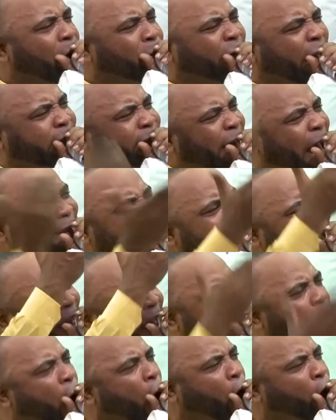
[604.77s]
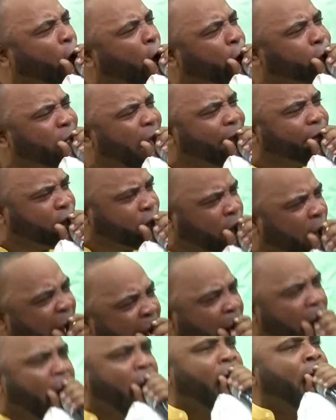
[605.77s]
aunque sea de lejos. Gloria a Dios.
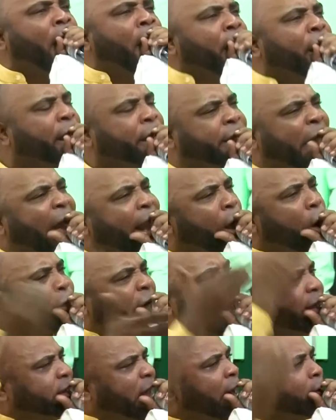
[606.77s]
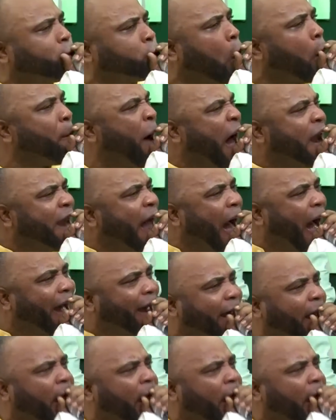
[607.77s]
¿Y qué es lo que tanto maná?